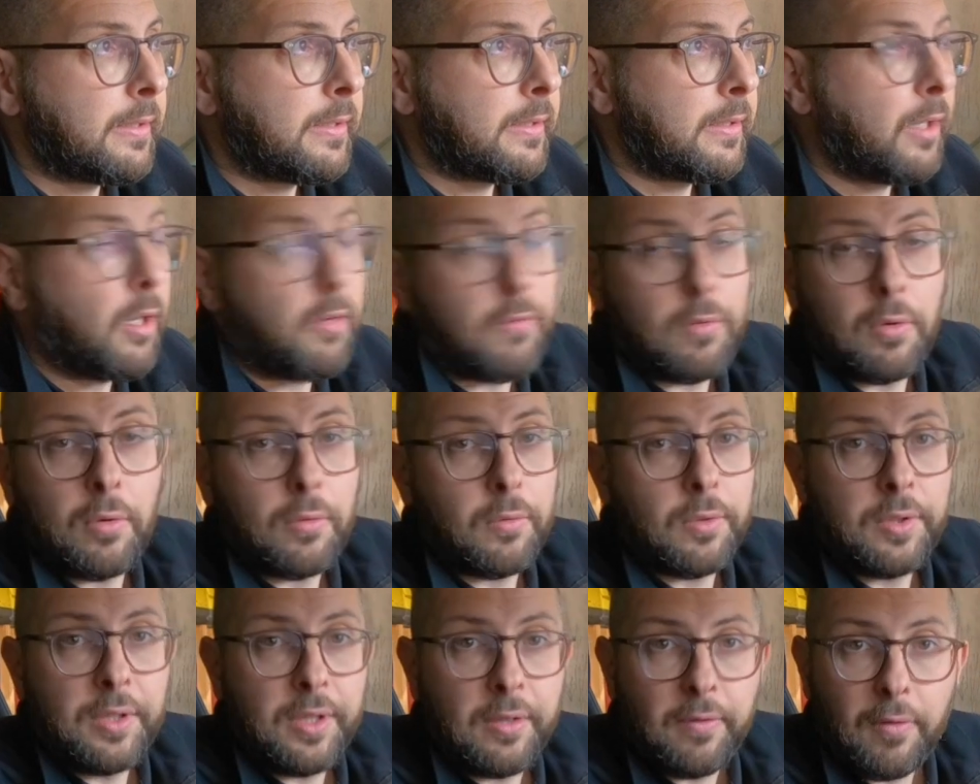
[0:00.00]
No,
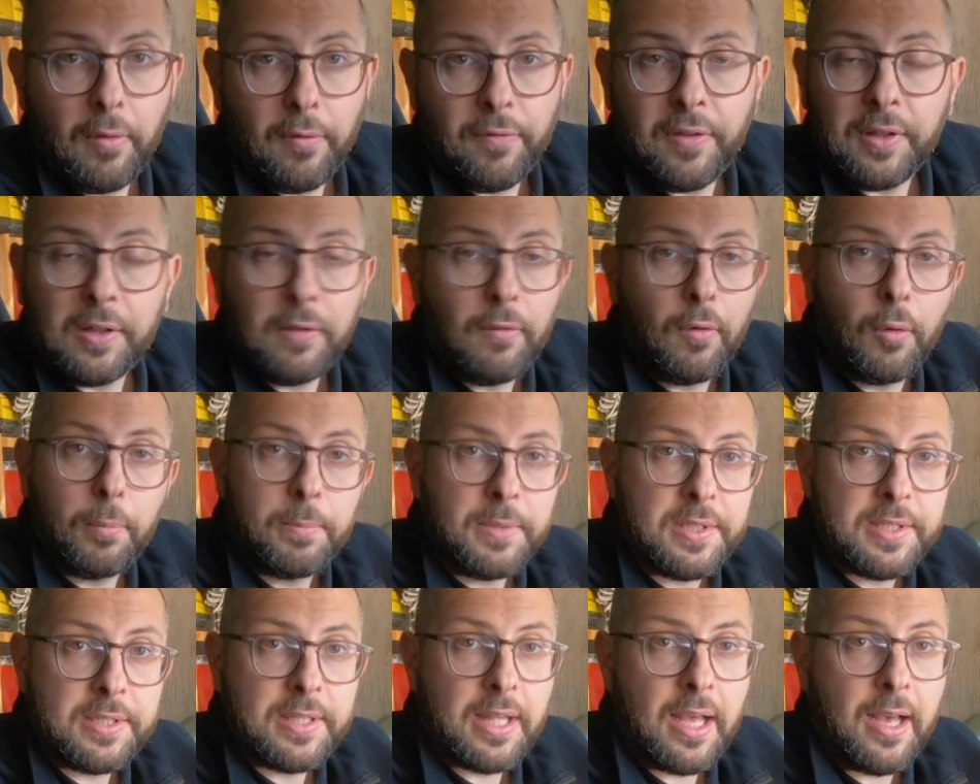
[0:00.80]
volevo dire, fatevelo
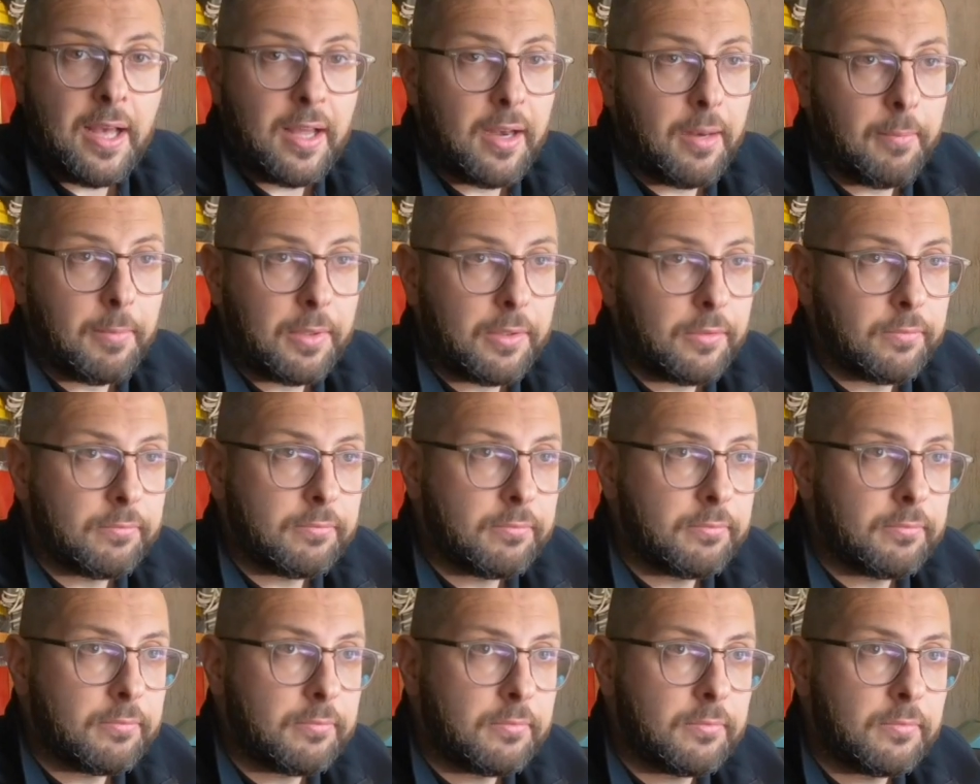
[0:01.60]
pestare, ma
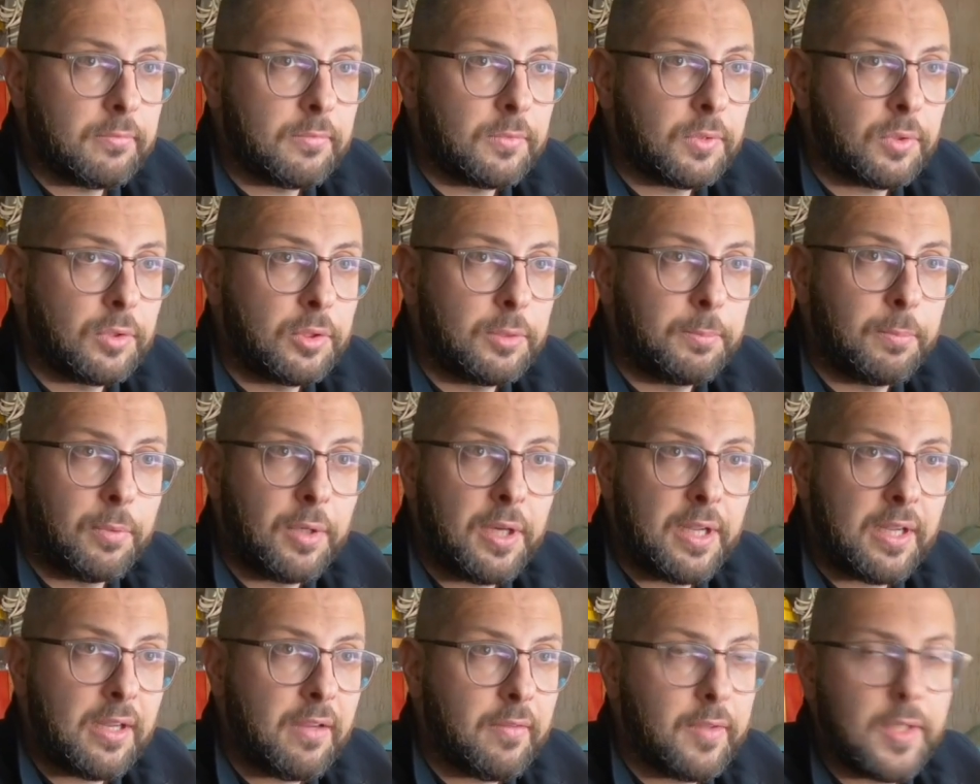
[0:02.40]
non, non si può
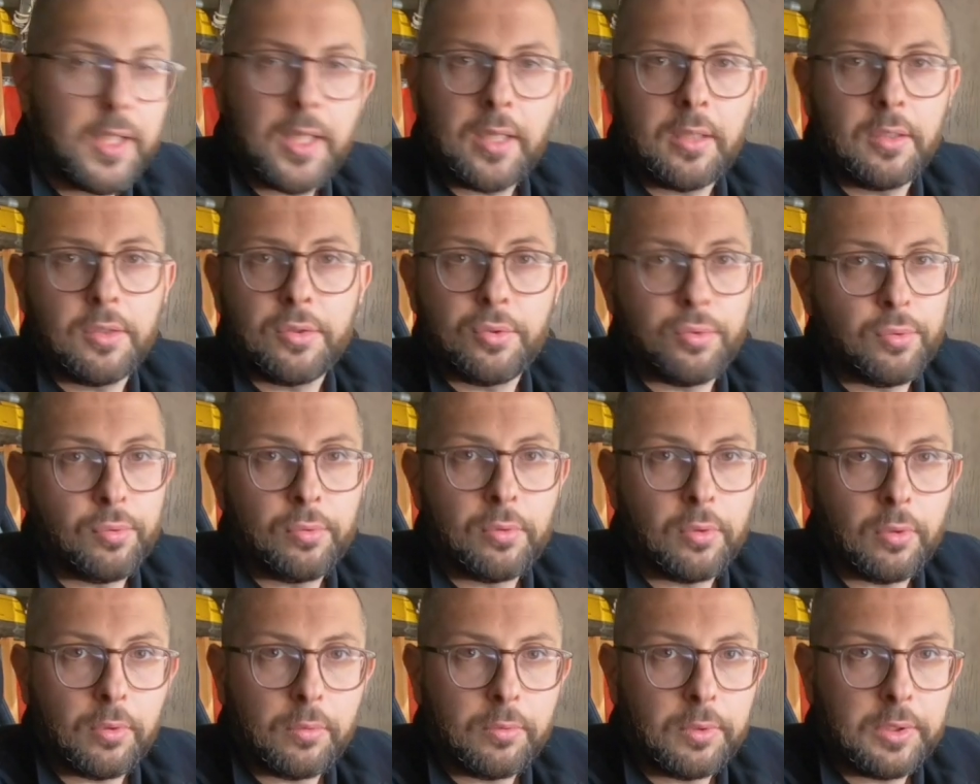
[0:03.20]
neanche vedere
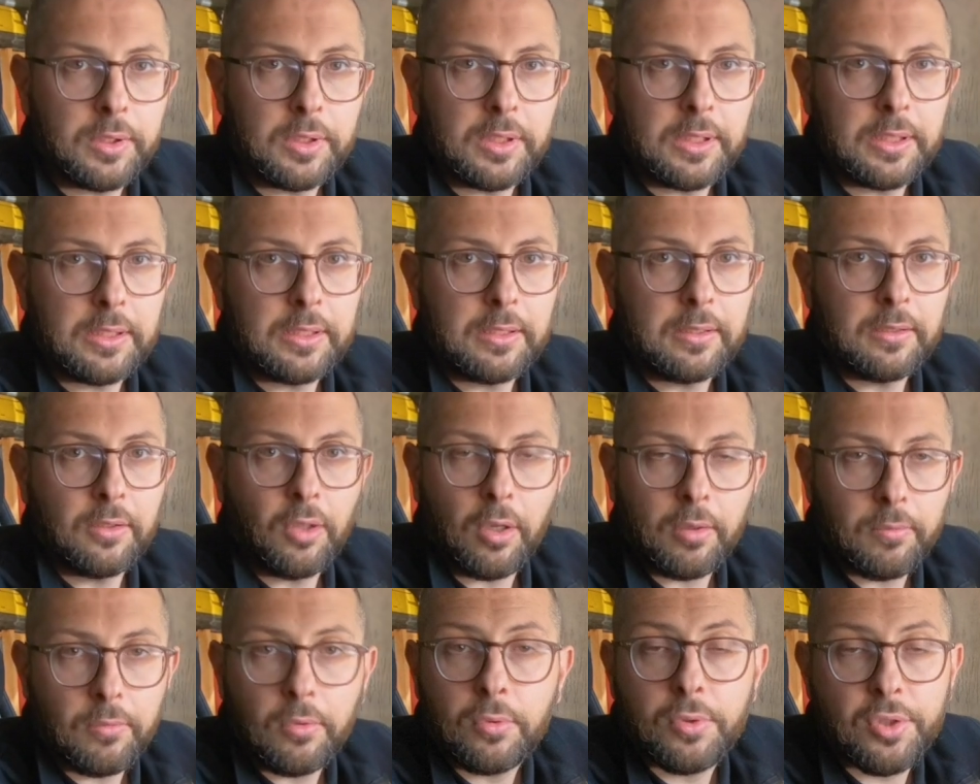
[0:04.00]
nessuno, quindi
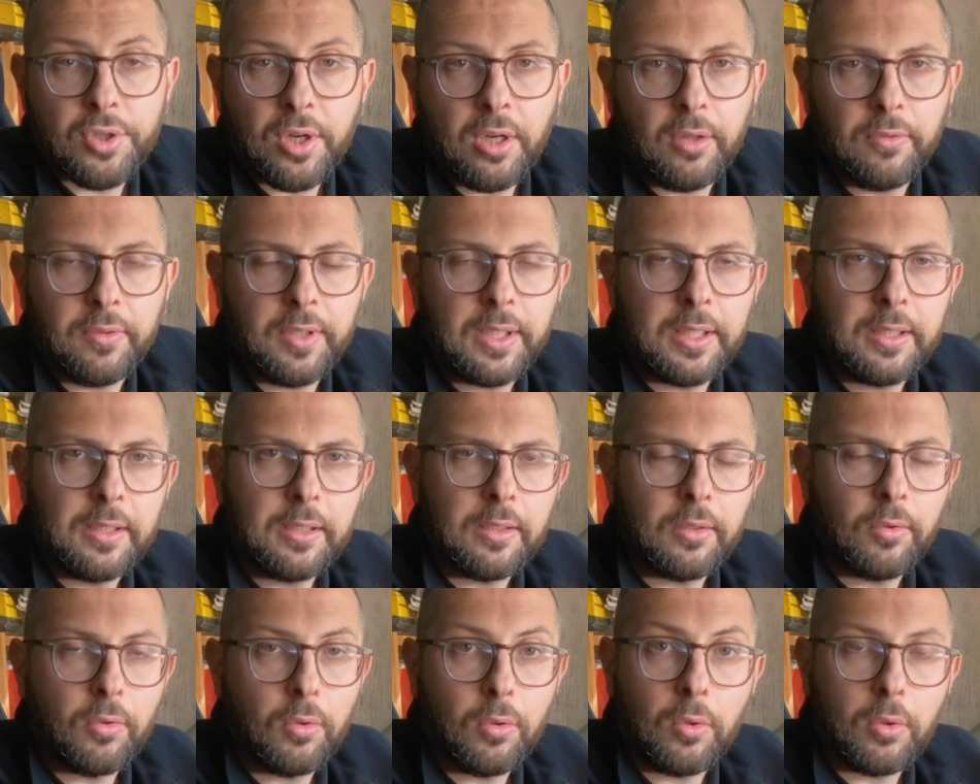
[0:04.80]
no, o ce
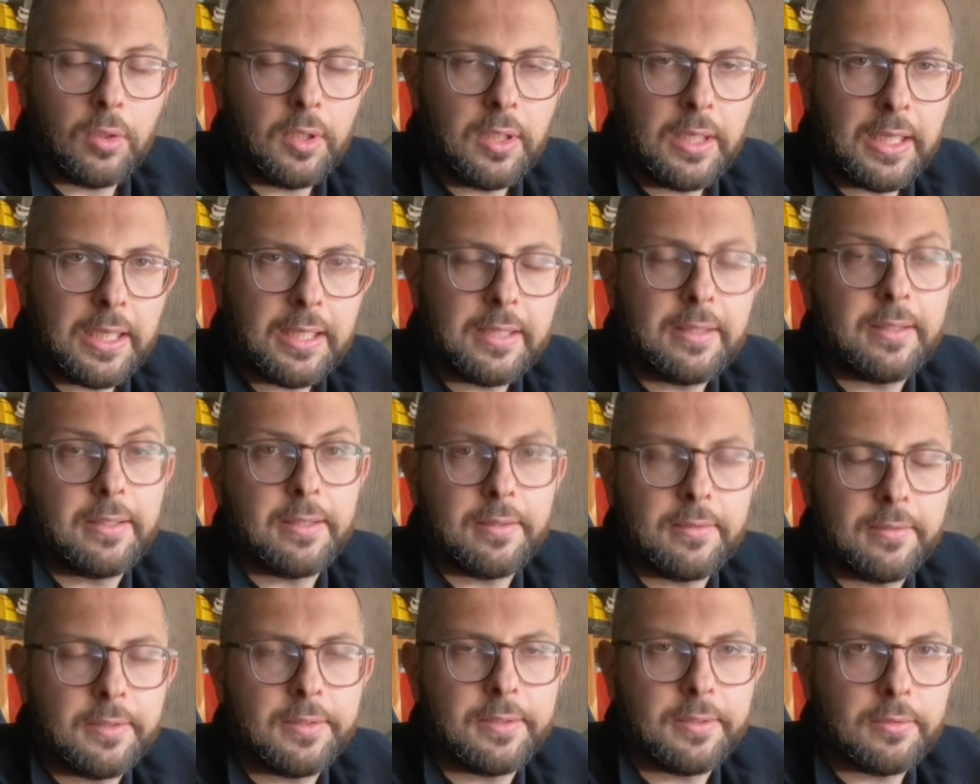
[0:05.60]
l'avete o l'ordinate
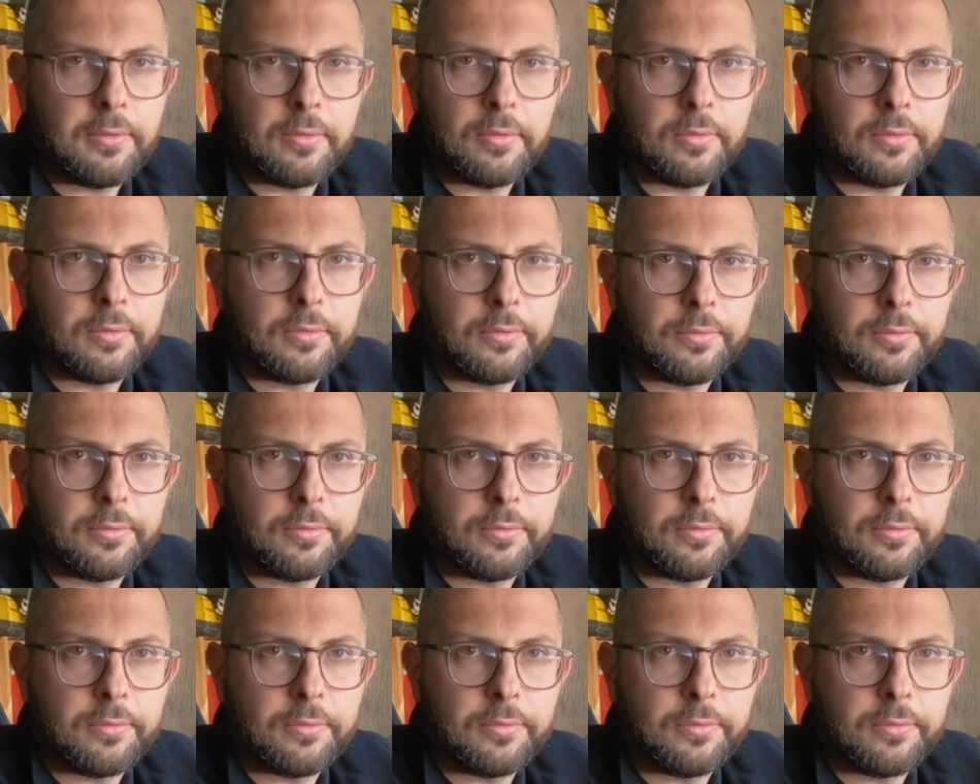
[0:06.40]
eh,